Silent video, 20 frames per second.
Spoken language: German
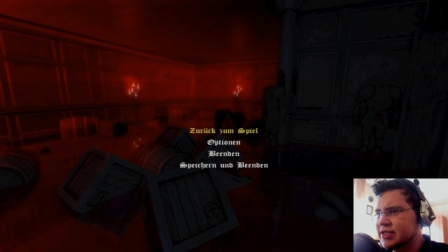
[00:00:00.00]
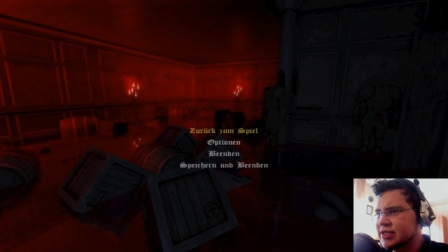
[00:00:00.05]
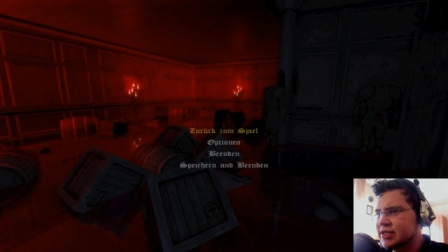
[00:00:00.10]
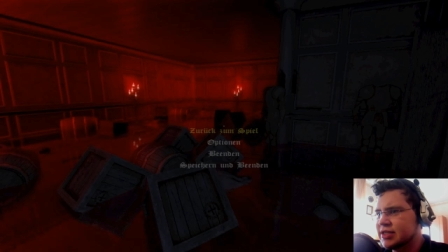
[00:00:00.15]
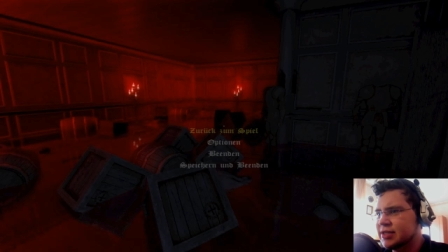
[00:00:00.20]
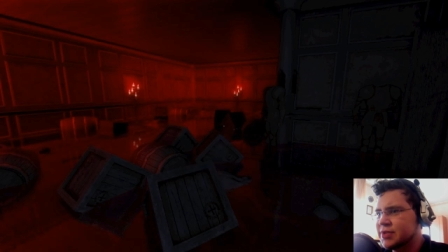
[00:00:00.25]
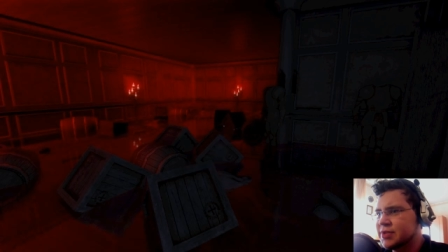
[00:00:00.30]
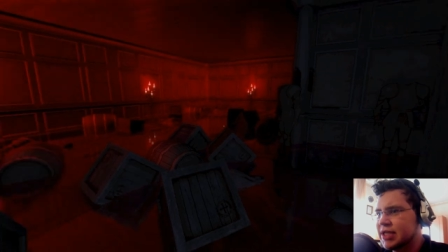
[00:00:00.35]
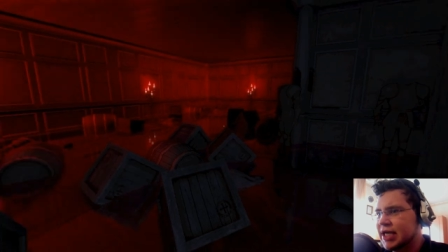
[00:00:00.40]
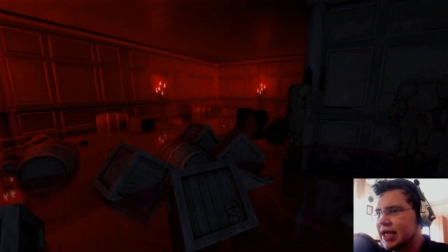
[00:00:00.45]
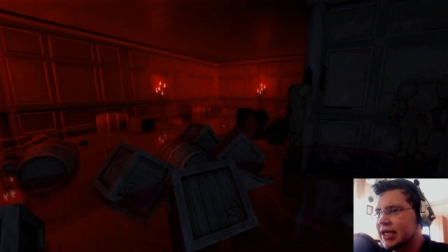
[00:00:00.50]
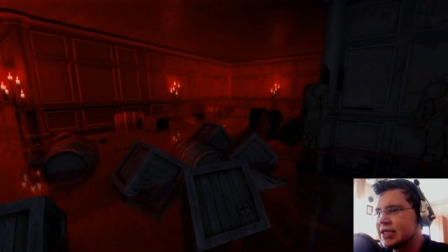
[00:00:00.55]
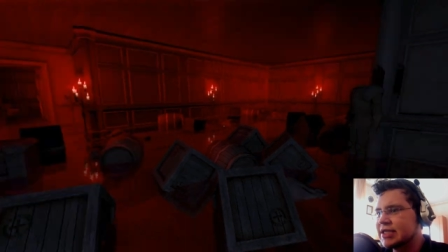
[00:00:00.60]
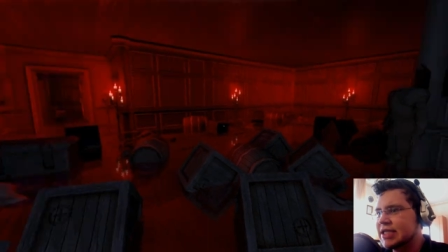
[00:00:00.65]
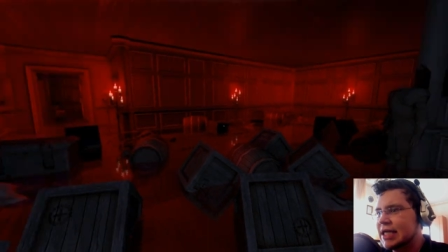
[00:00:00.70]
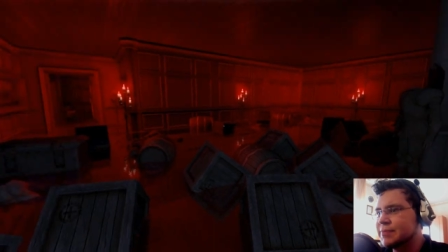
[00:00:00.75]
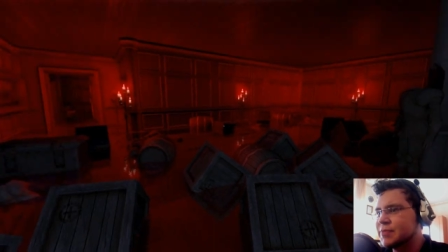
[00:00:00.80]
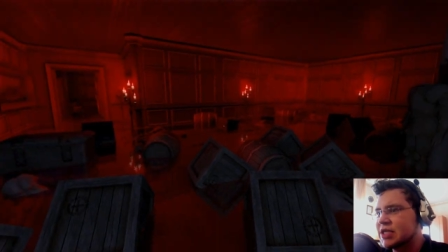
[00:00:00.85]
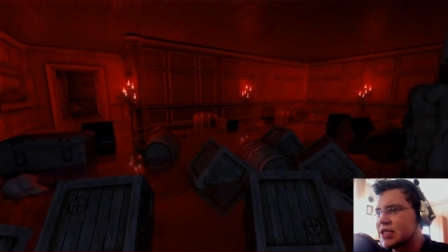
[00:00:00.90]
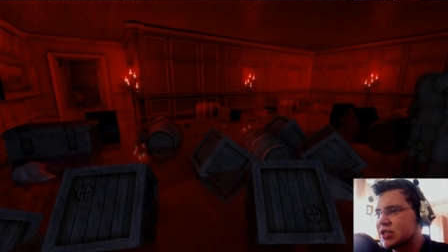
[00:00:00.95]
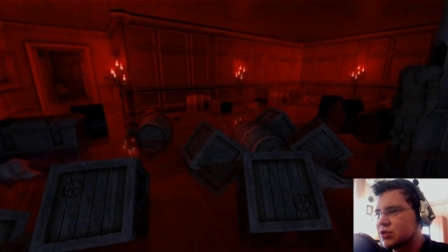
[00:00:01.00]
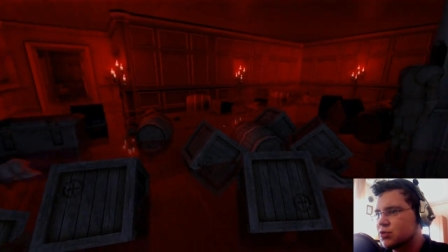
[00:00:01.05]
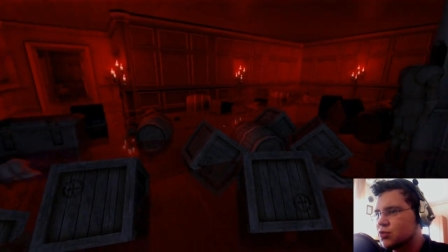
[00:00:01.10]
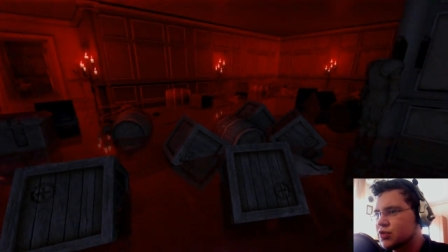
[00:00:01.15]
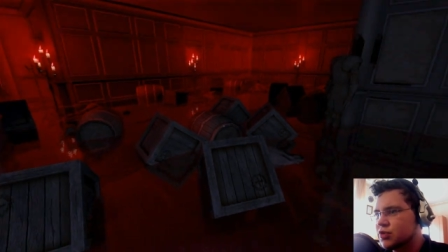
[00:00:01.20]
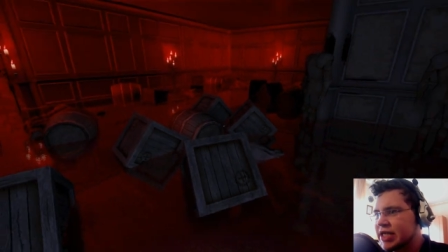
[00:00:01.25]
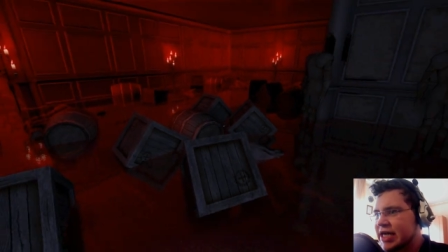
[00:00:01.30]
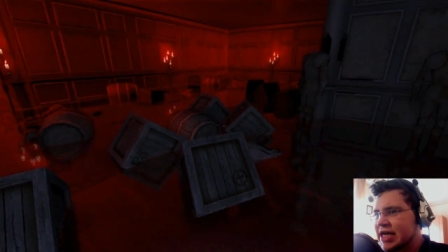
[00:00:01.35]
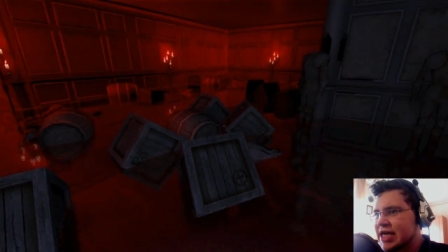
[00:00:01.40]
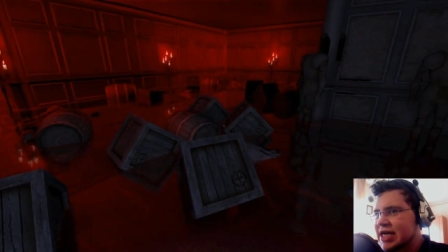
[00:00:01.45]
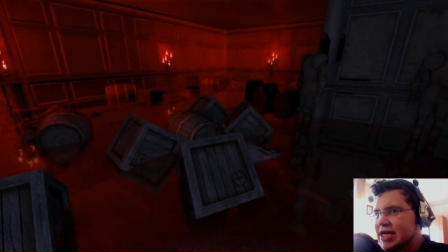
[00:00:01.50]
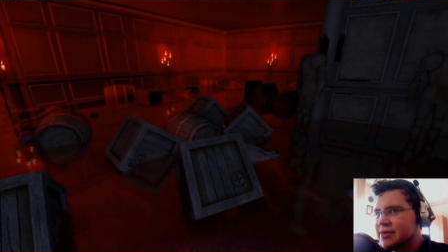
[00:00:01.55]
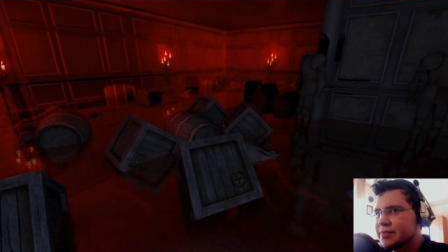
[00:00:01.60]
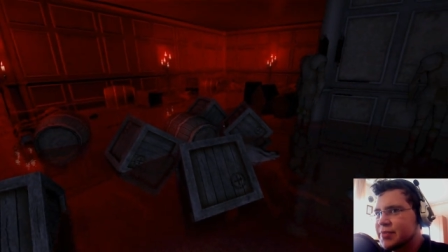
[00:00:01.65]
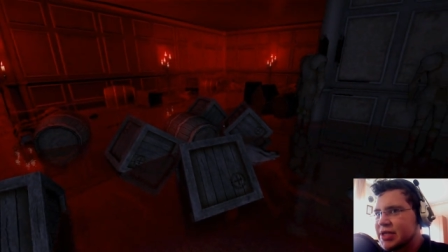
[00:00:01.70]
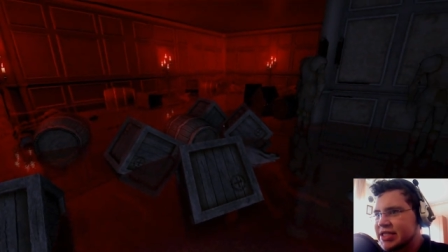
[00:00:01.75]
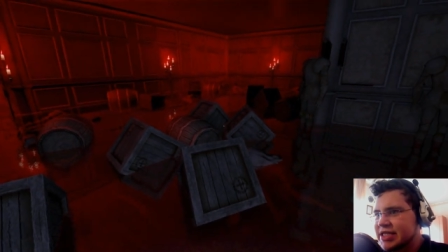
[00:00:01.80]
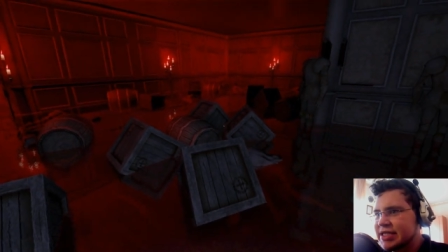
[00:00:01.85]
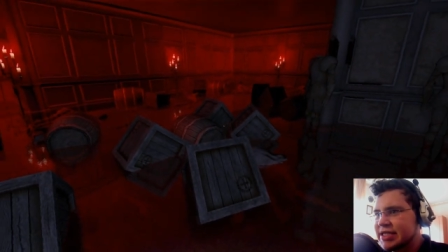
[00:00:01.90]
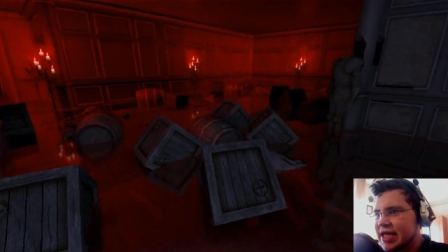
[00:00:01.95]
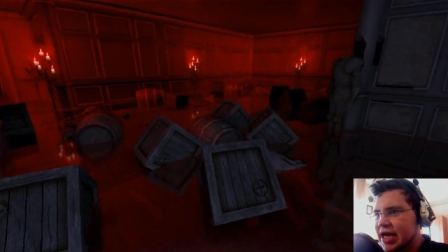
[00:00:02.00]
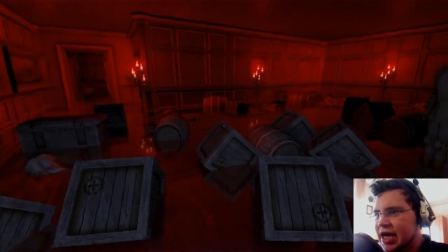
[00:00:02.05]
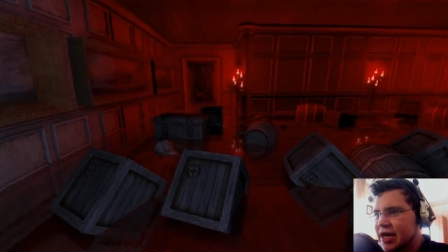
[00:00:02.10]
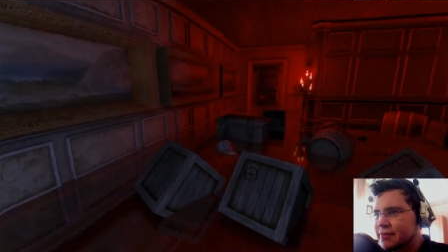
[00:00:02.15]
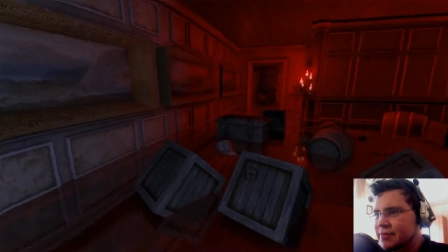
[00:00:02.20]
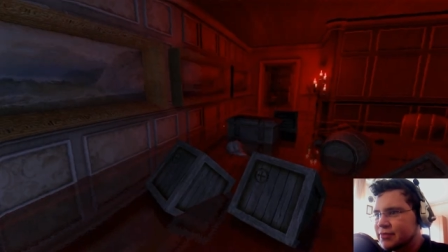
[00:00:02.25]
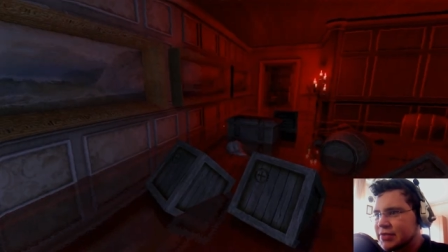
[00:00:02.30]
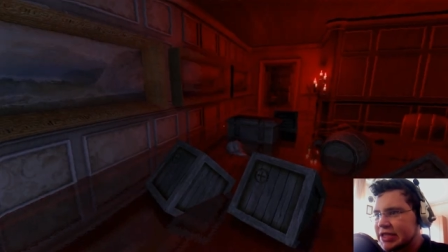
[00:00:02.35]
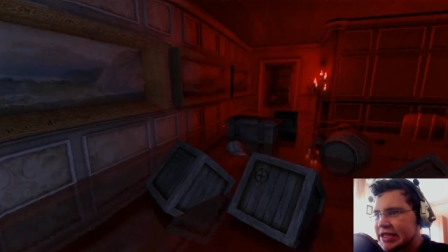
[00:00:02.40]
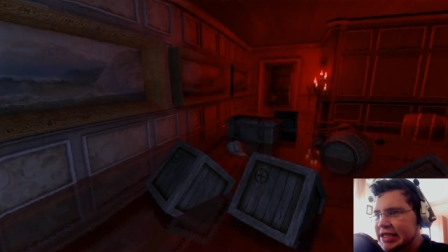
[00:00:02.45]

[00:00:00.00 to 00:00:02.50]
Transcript: Ich habe hier alles abgesucht, bis ich eben